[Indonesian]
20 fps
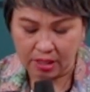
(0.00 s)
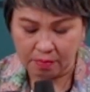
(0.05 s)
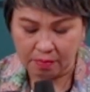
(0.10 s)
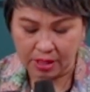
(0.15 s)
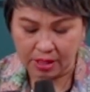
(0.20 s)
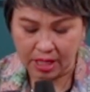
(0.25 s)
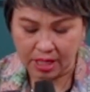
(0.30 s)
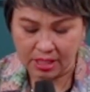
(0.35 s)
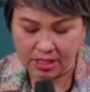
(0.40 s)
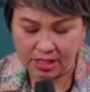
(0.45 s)

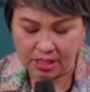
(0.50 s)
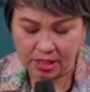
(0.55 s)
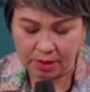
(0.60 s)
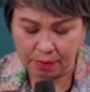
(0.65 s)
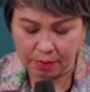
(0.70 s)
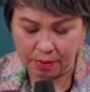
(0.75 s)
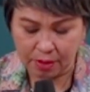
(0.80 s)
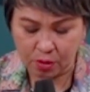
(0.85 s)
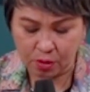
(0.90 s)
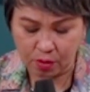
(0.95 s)
Terima
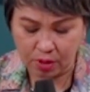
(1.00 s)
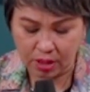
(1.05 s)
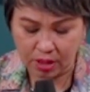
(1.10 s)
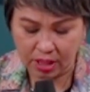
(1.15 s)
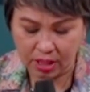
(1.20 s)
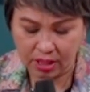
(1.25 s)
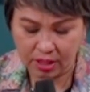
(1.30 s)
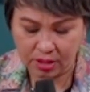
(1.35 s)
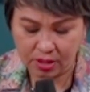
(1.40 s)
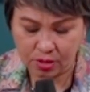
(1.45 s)
kasih kepada
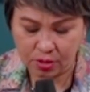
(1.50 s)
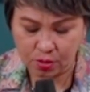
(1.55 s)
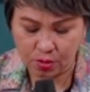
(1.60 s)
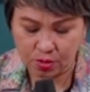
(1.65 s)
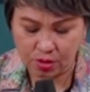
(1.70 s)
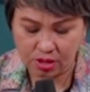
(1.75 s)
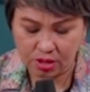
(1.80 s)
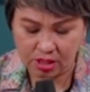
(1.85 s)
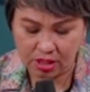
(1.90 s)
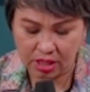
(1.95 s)
Tuhan
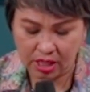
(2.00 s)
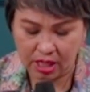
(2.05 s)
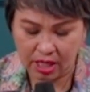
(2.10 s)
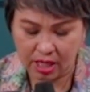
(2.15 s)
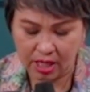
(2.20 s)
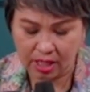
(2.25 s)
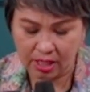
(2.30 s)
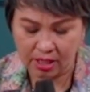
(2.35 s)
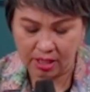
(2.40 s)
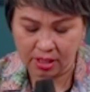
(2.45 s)
Yesus
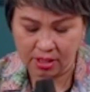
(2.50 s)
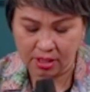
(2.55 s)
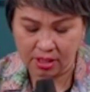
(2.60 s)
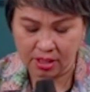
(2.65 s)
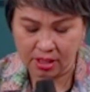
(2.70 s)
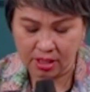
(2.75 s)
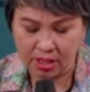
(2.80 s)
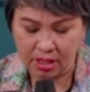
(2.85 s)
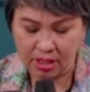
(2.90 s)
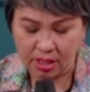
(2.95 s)

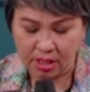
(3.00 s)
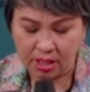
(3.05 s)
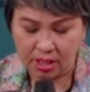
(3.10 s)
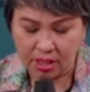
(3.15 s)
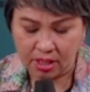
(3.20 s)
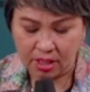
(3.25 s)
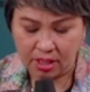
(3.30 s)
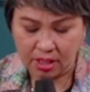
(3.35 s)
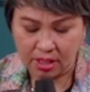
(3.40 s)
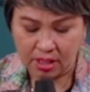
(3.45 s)
yang
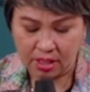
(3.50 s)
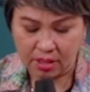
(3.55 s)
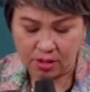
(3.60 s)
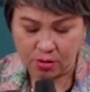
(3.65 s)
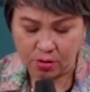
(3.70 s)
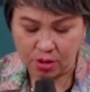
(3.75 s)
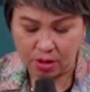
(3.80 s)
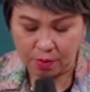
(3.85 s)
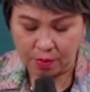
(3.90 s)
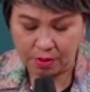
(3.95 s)

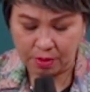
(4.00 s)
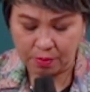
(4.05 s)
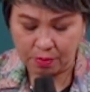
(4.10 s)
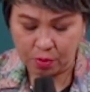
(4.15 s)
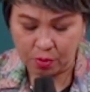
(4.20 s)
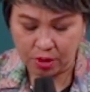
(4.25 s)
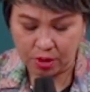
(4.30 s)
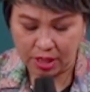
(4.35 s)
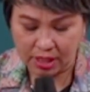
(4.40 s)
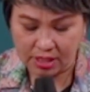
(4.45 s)
sudah
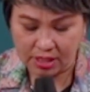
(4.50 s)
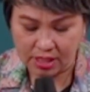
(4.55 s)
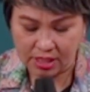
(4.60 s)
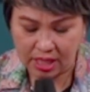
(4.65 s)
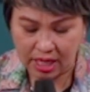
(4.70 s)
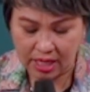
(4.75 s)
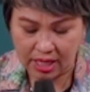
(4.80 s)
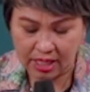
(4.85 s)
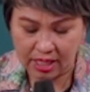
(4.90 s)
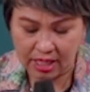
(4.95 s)

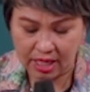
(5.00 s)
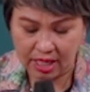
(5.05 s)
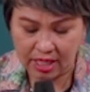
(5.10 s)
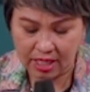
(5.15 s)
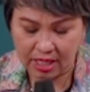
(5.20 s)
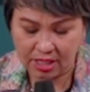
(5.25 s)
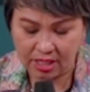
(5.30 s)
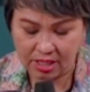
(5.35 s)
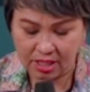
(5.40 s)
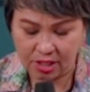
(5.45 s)
menyembuhkan
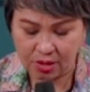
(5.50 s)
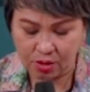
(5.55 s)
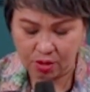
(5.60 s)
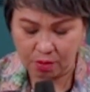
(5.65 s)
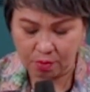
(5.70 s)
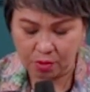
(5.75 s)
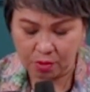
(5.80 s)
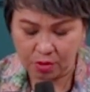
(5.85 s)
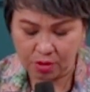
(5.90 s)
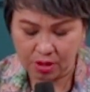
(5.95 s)
saya dan saya
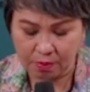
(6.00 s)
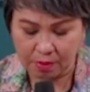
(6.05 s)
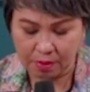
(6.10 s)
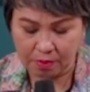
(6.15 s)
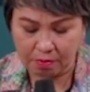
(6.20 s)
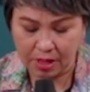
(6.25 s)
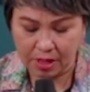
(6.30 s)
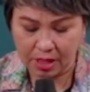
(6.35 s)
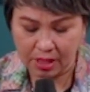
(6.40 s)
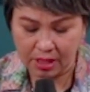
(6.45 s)
juga
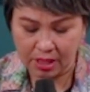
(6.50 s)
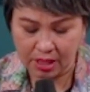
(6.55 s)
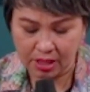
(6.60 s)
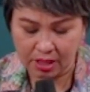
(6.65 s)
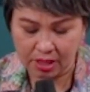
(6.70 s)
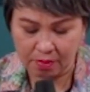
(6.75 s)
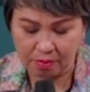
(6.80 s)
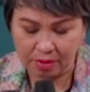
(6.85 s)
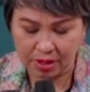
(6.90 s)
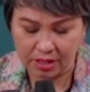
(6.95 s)
mengucapkan
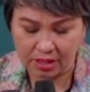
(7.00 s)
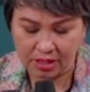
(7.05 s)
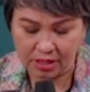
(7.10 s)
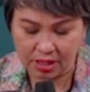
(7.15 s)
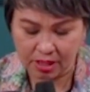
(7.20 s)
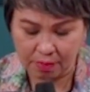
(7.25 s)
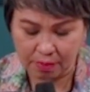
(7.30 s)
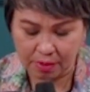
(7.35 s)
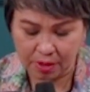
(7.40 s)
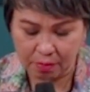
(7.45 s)
banyak terima
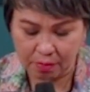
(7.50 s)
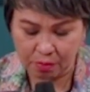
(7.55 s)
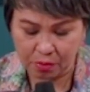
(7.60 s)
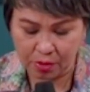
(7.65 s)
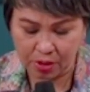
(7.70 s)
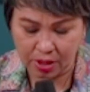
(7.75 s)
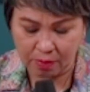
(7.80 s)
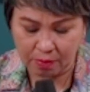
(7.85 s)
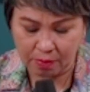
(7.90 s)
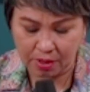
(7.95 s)
kasih kepada
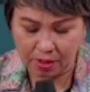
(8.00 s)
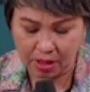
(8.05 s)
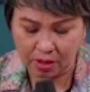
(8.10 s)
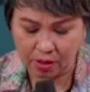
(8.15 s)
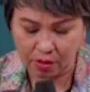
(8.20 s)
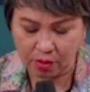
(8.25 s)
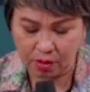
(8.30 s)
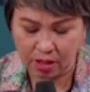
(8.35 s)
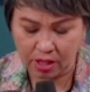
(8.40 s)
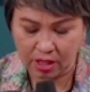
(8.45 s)
Ibu Debbie
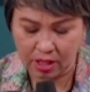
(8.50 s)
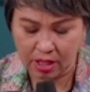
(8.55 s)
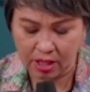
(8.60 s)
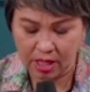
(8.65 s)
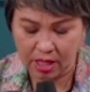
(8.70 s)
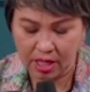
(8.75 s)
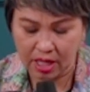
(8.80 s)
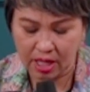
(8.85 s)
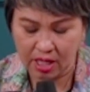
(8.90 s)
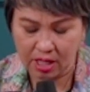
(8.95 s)
dan
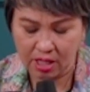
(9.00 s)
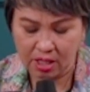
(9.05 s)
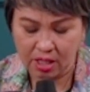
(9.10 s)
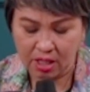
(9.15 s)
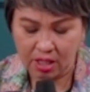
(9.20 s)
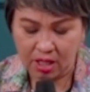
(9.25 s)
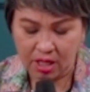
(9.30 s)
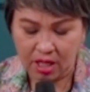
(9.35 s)
keluarga